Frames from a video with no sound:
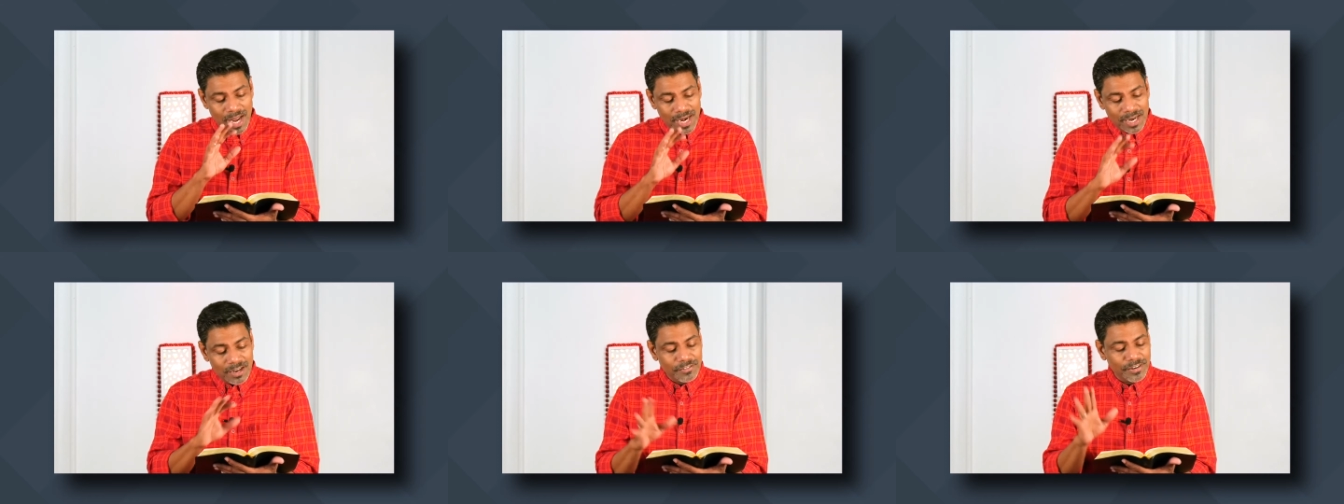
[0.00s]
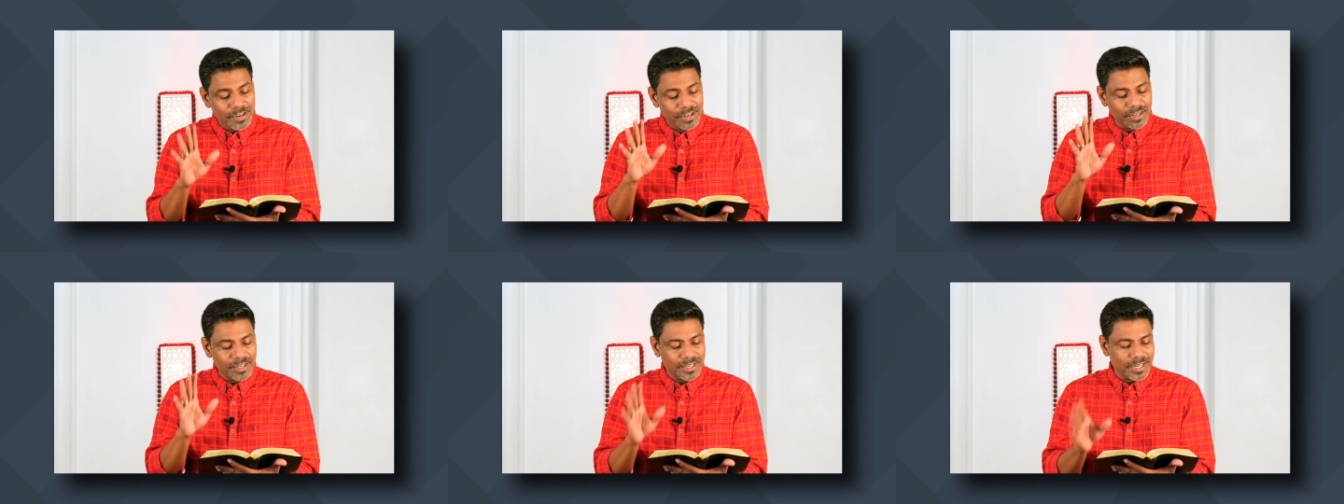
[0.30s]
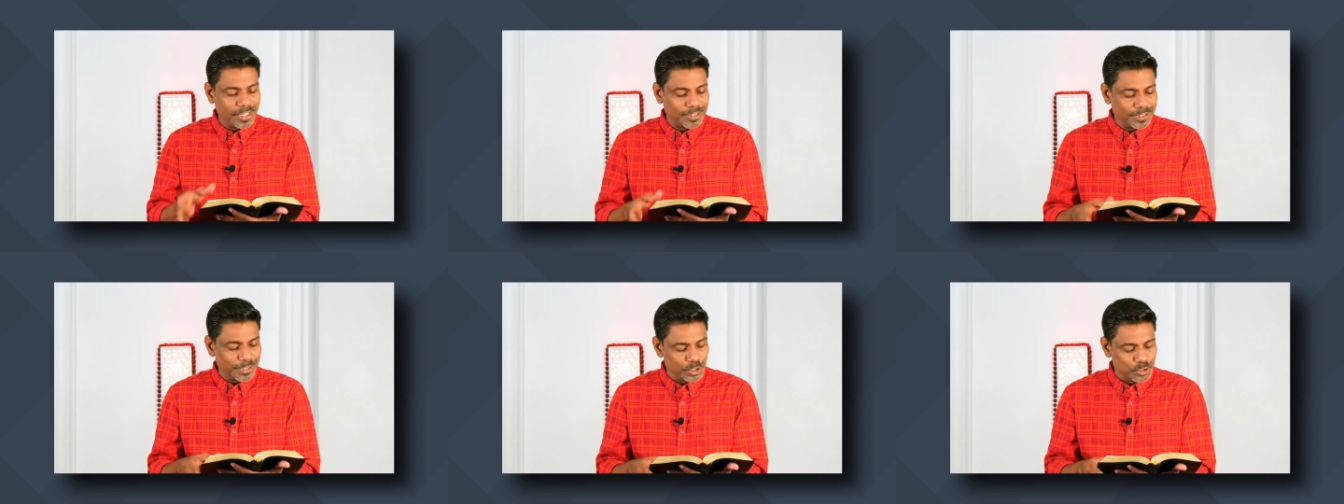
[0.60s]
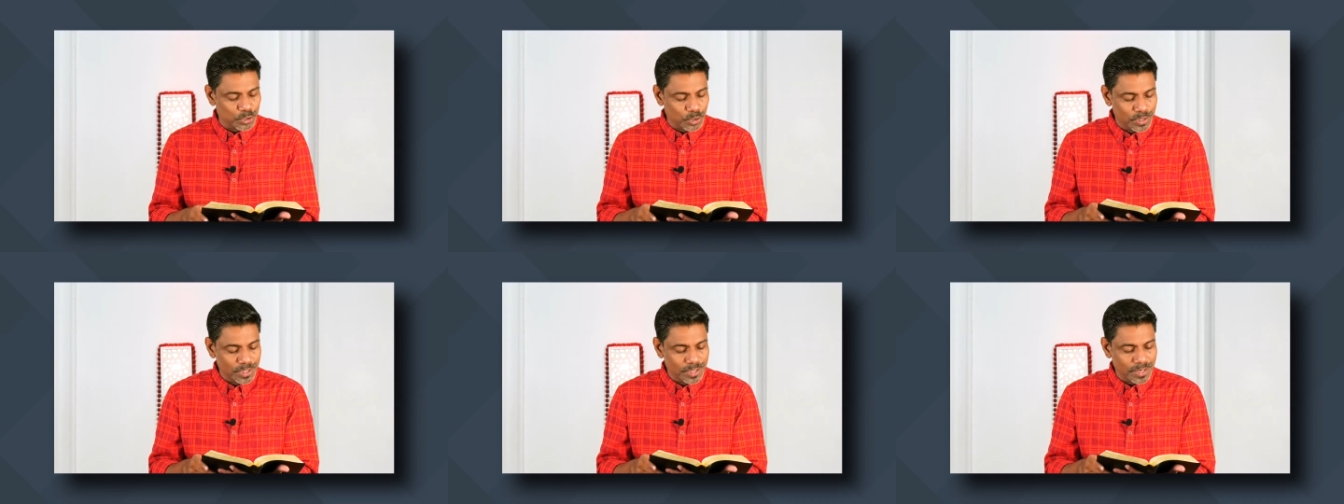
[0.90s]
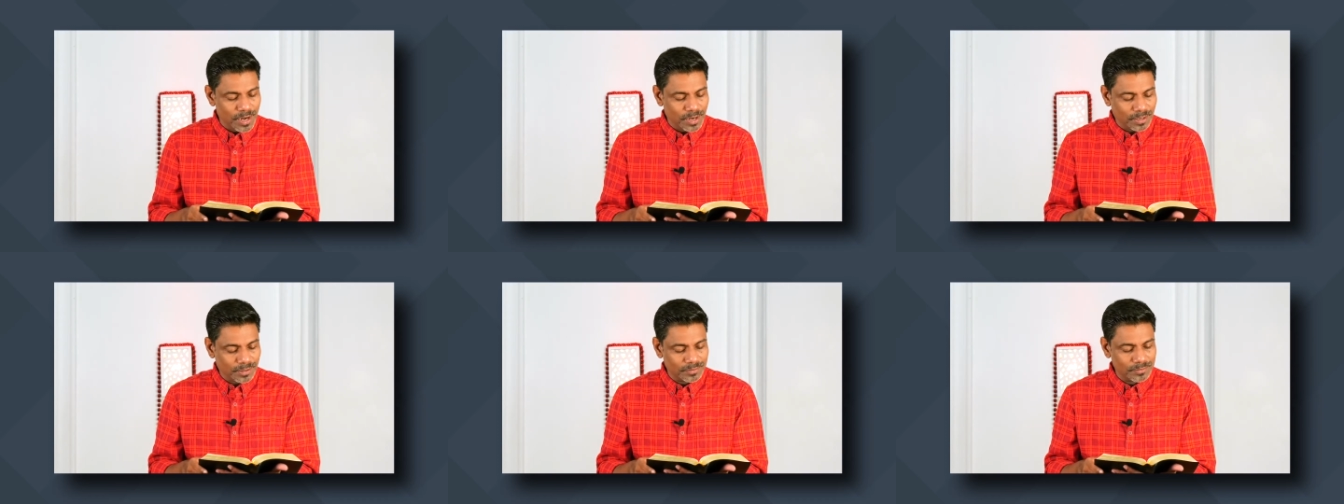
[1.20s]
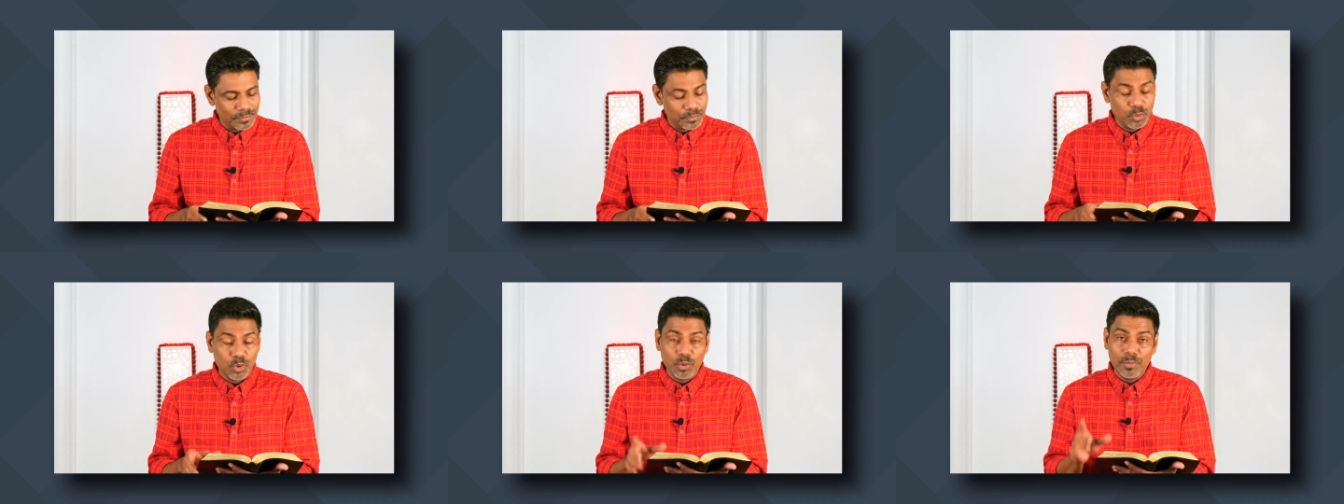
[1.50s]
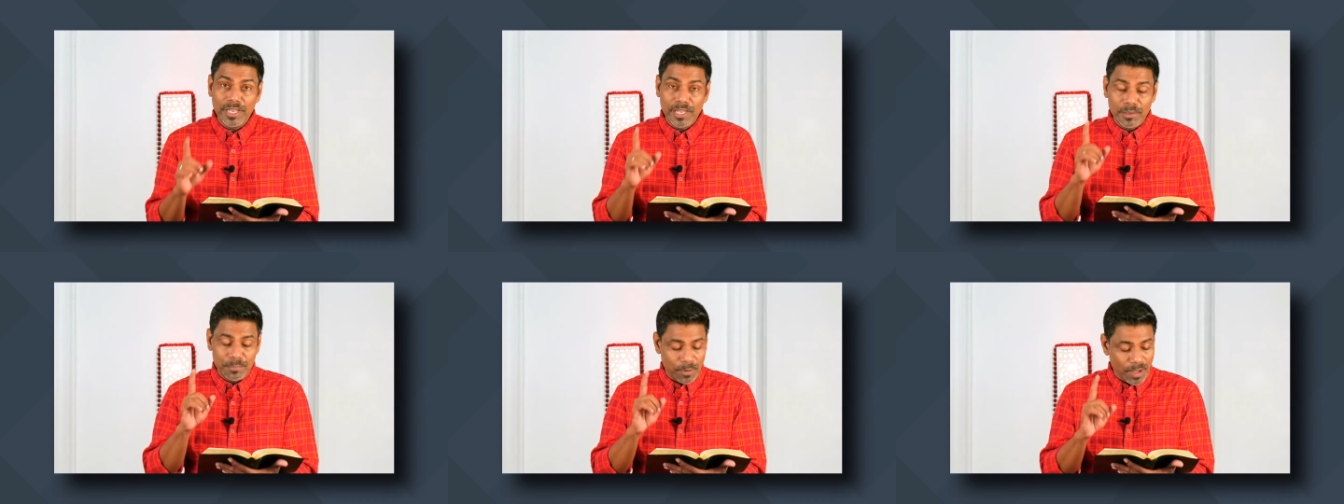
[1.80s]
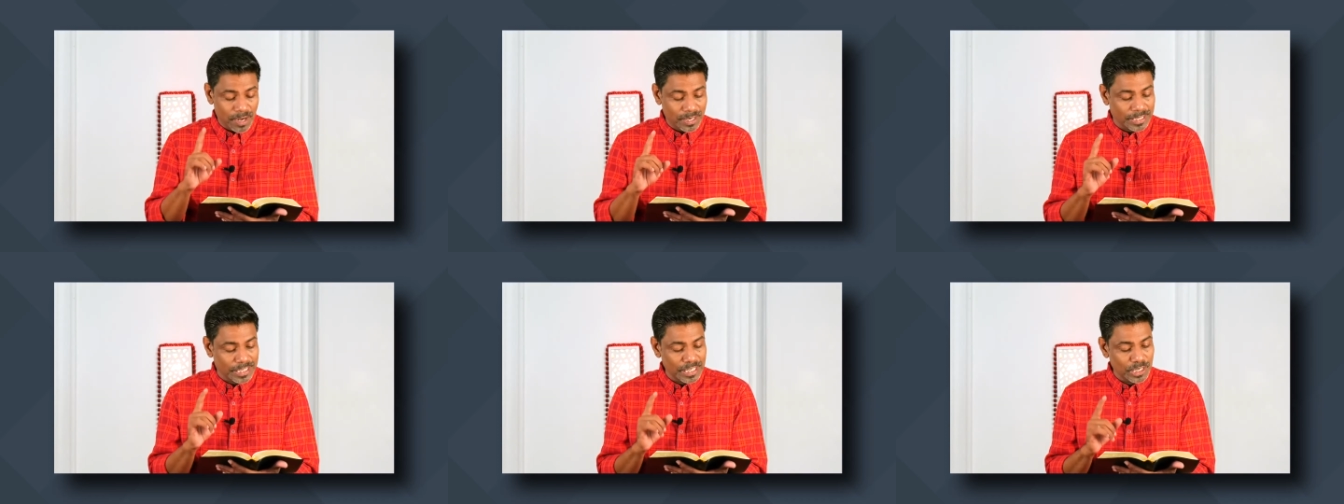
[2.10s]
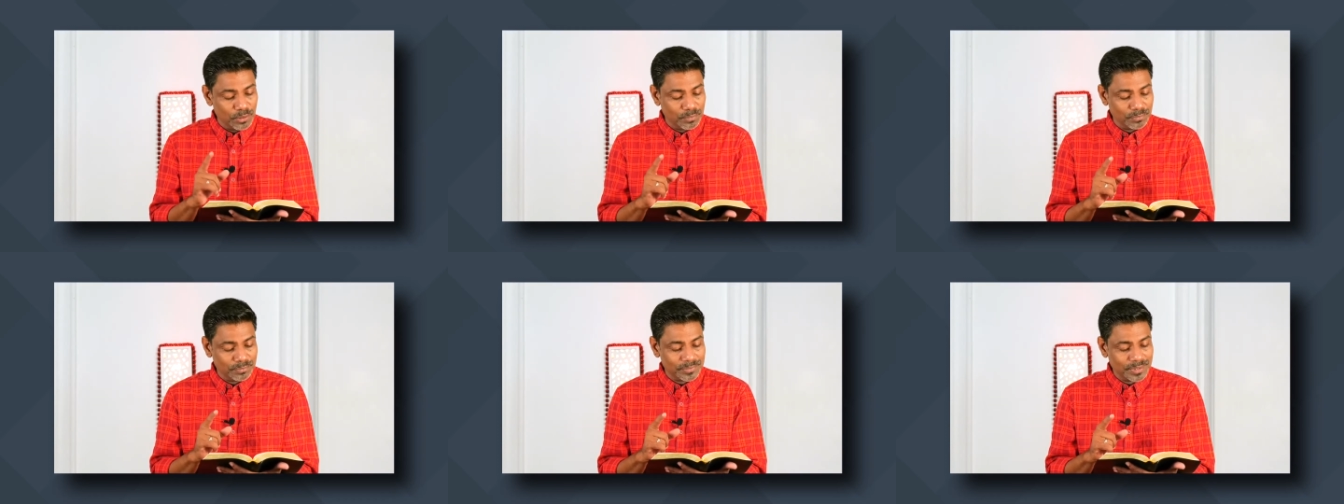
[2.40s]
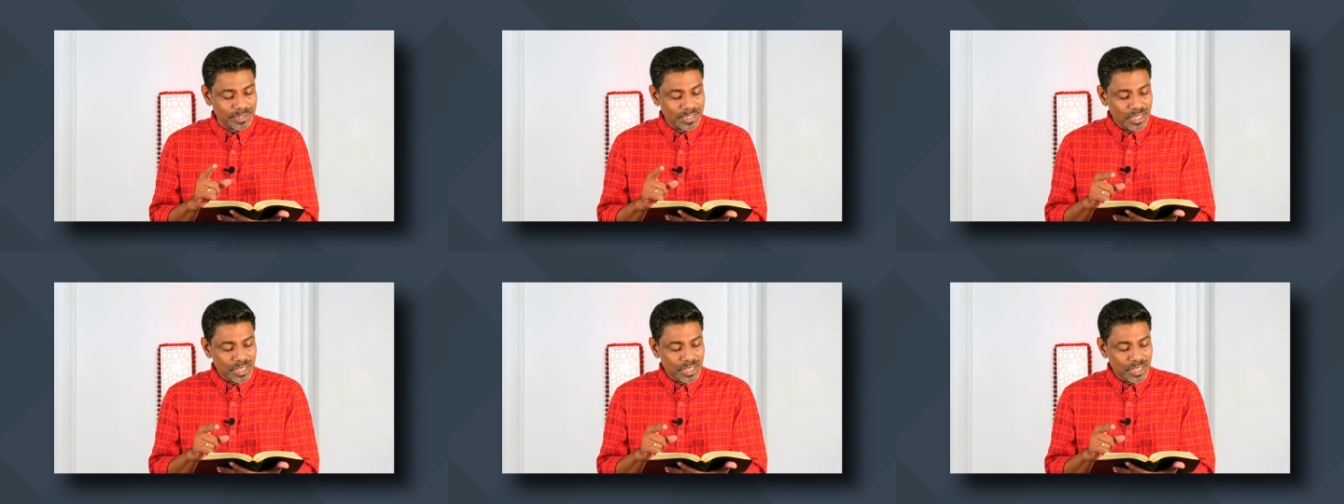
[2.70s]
அல்லவென்று கத்தர் சொல்லுகிறார் பூமியை பார்க்கிலும்